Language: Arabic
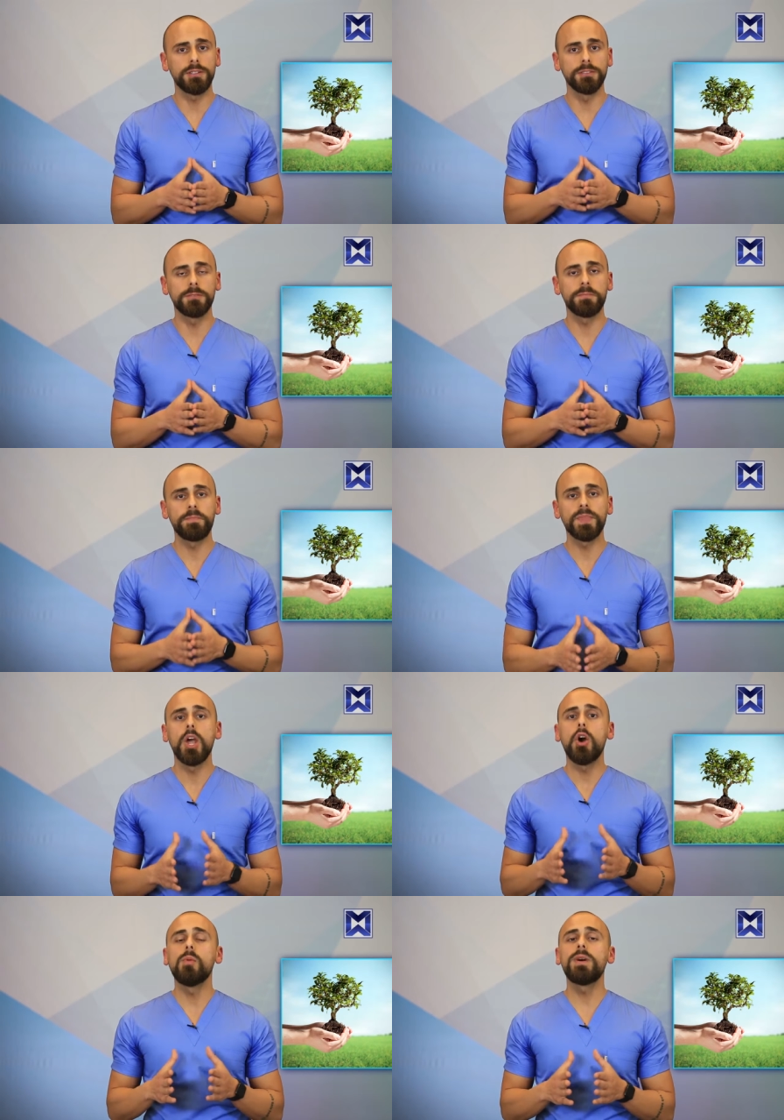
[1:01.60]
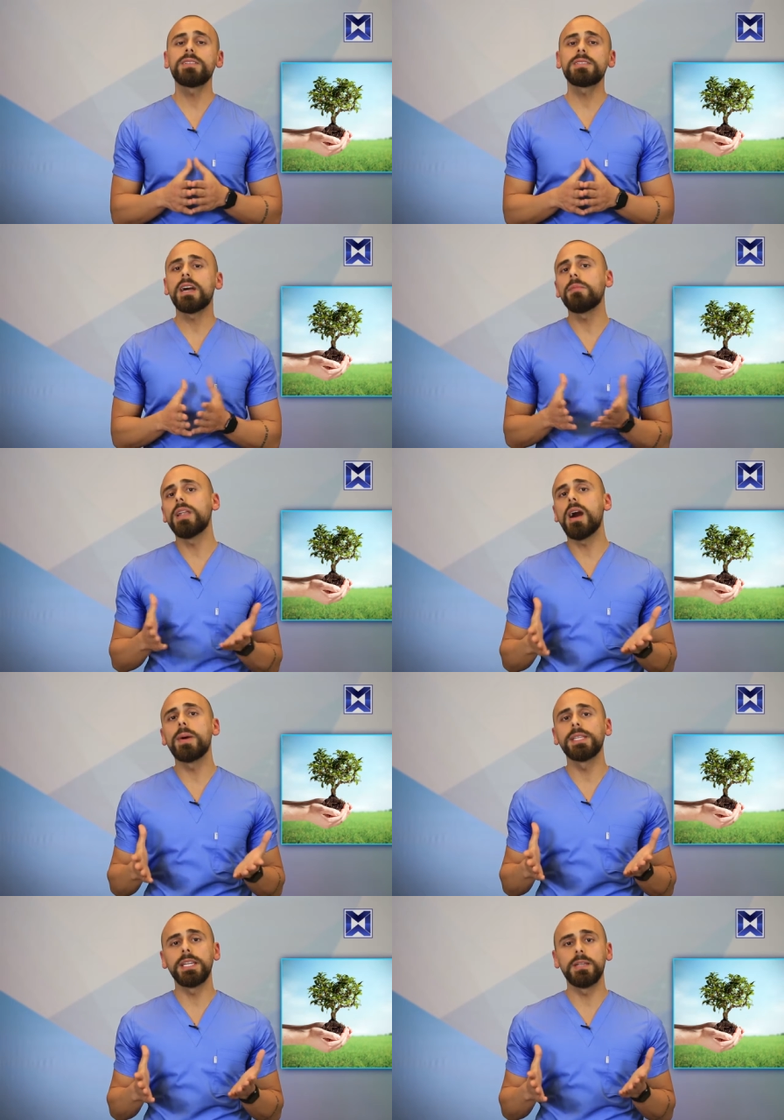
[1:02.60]
الأرض وما نستعمل
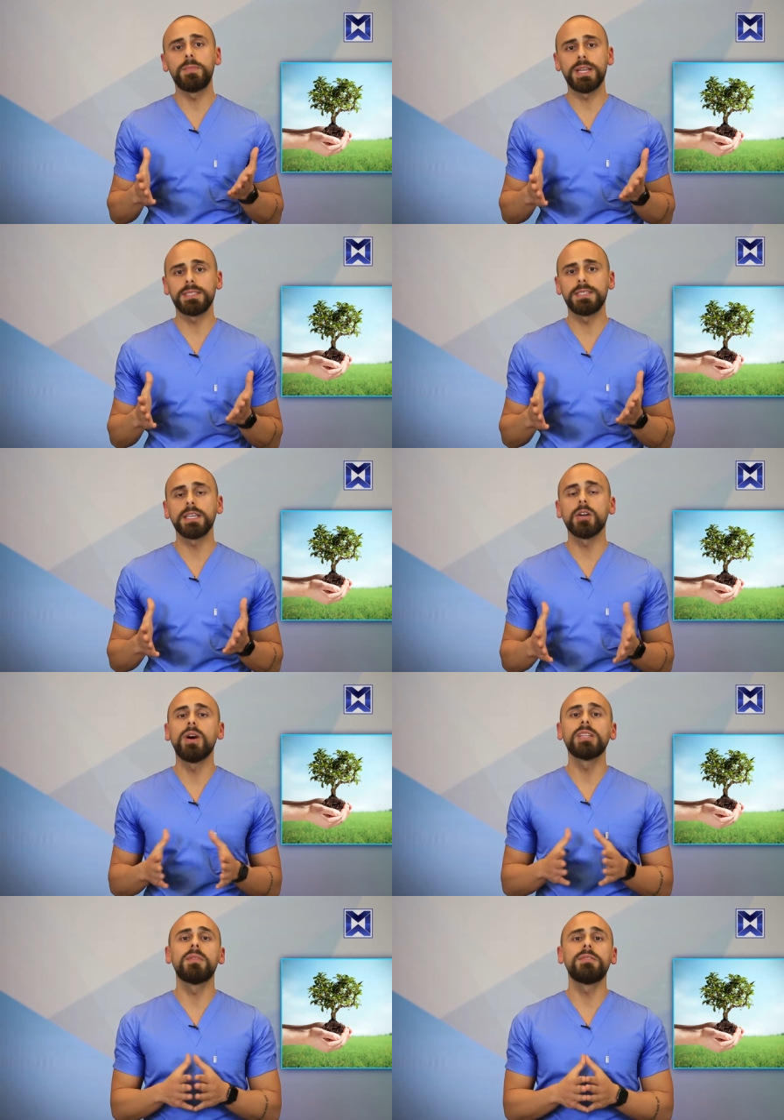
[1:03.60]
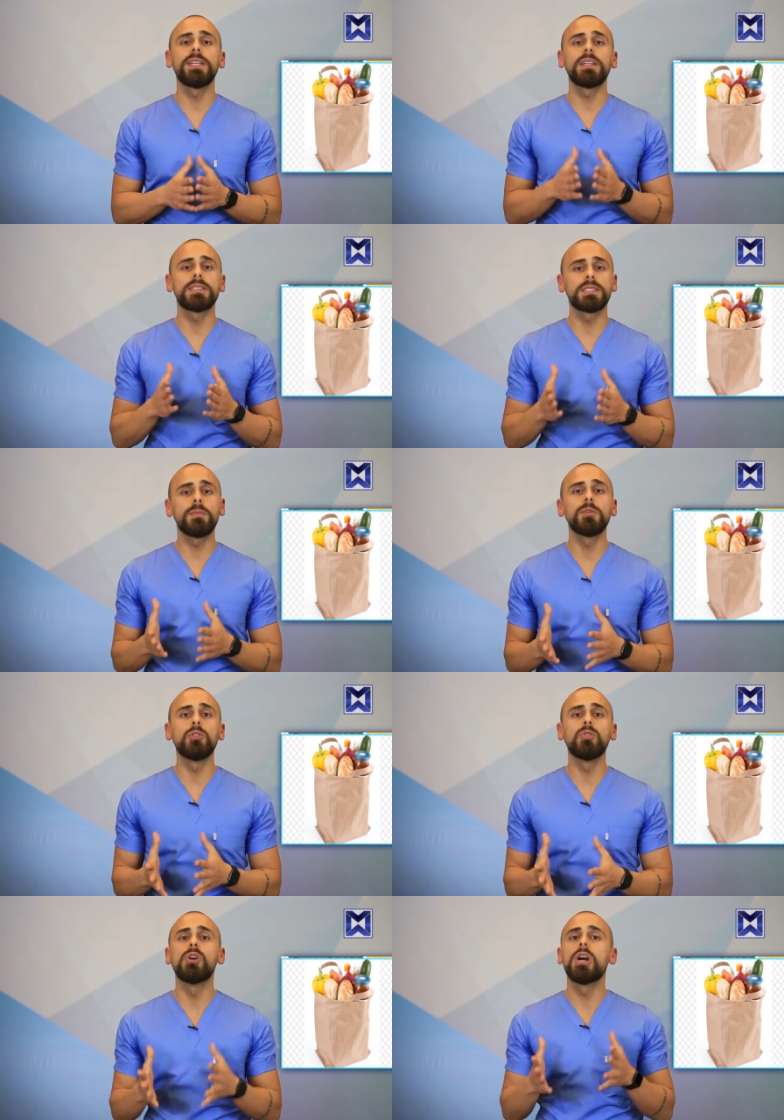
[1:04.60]
ابدا البلاستيك وقد ما فينا
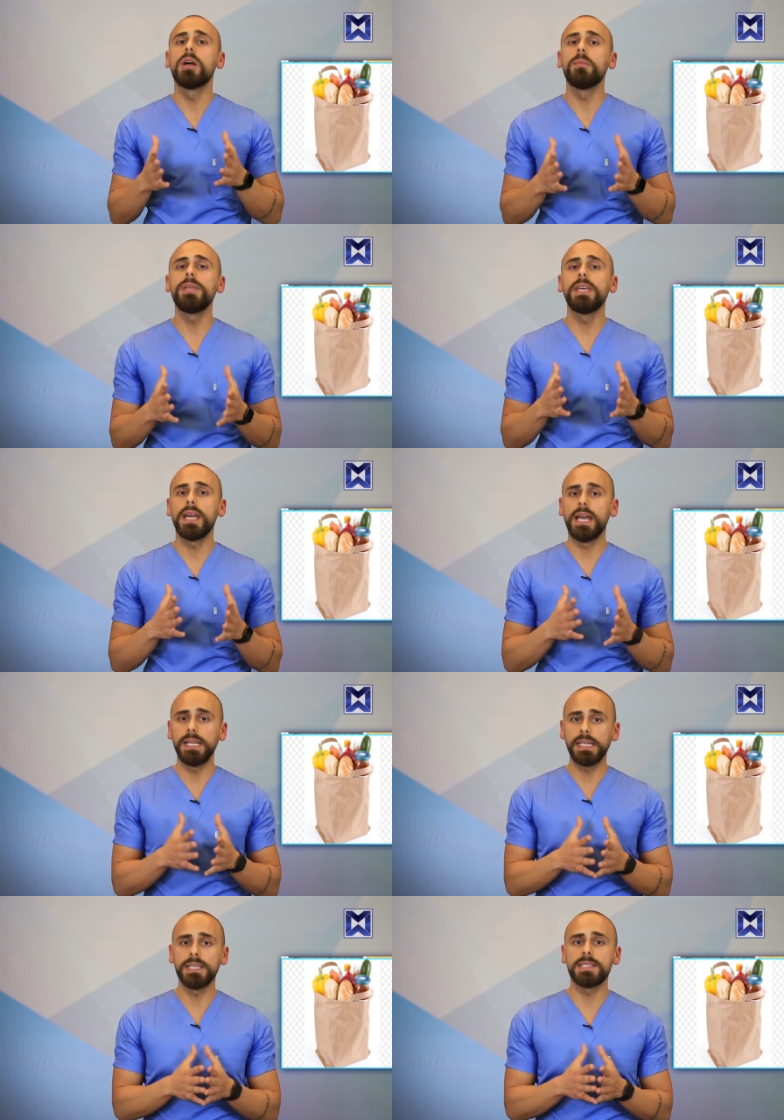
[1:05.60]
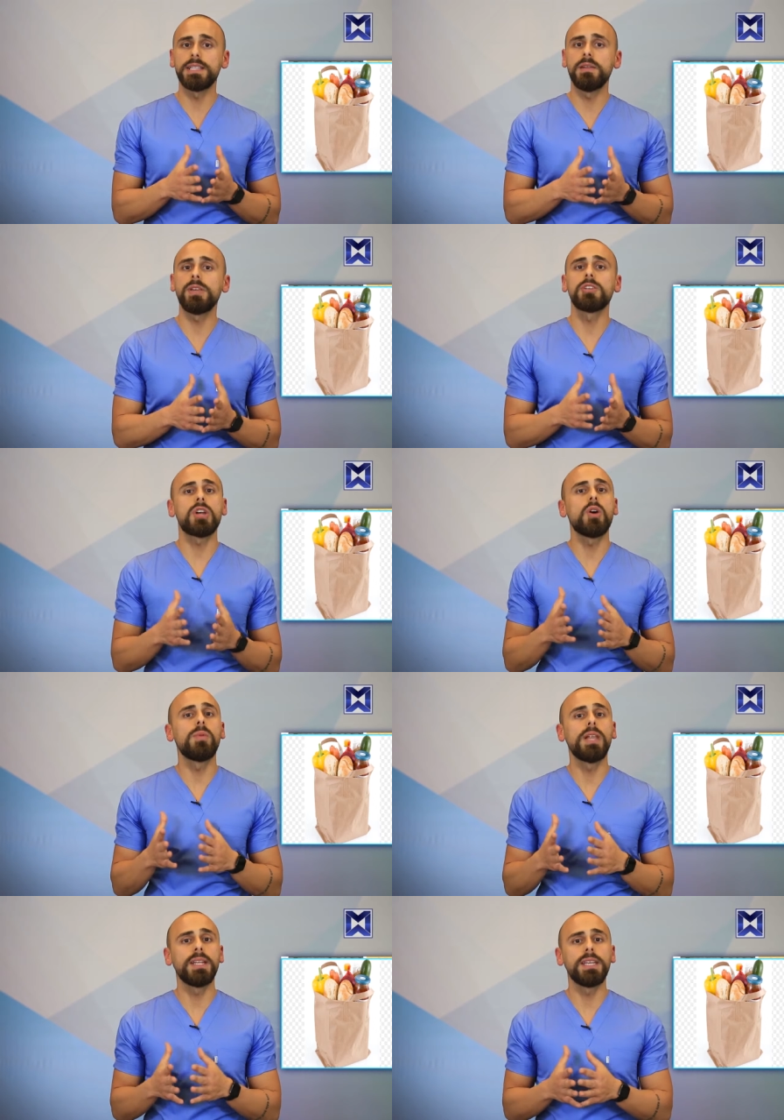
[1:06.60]
نستبدله بالكيس القماش او
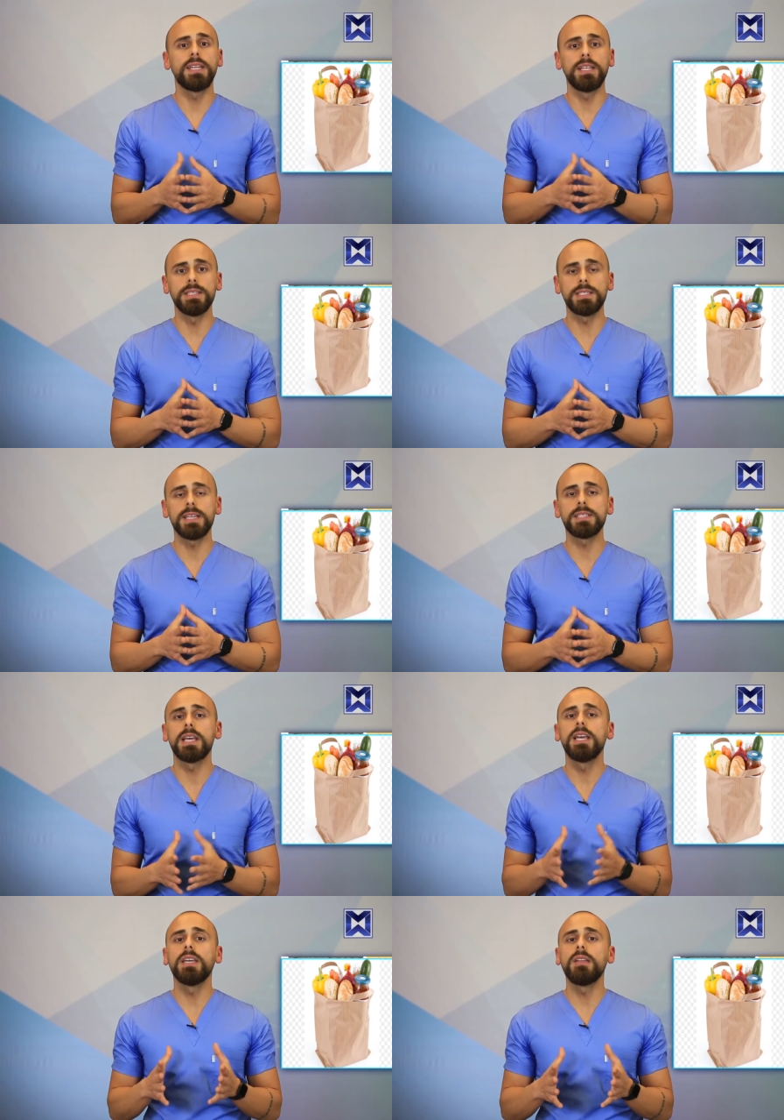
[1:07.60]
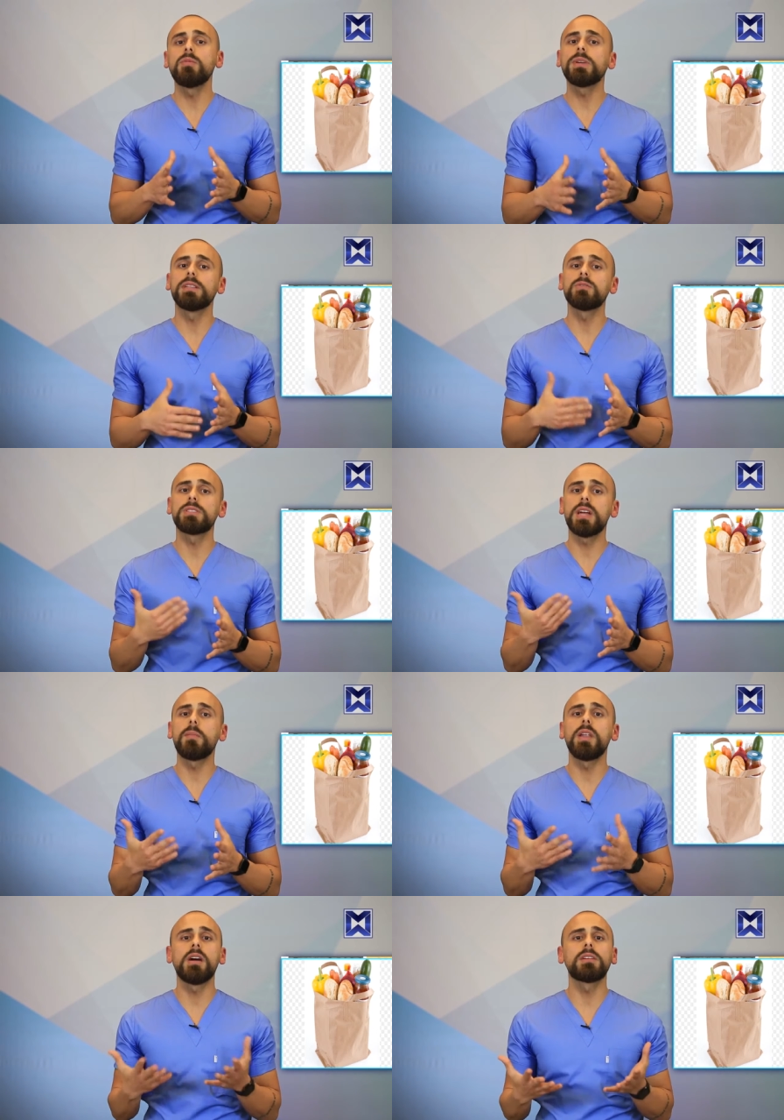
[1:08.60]
بالاناني الازاز يلي ممكن
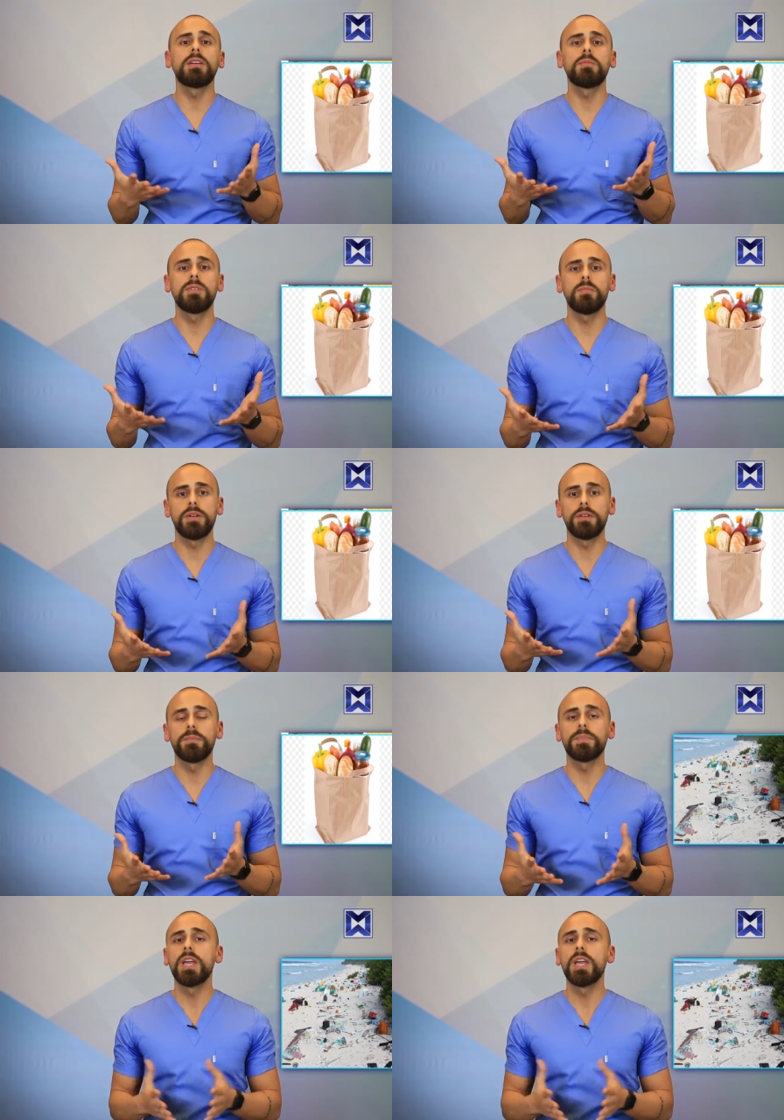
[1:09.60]
تستعمل اكثر من مره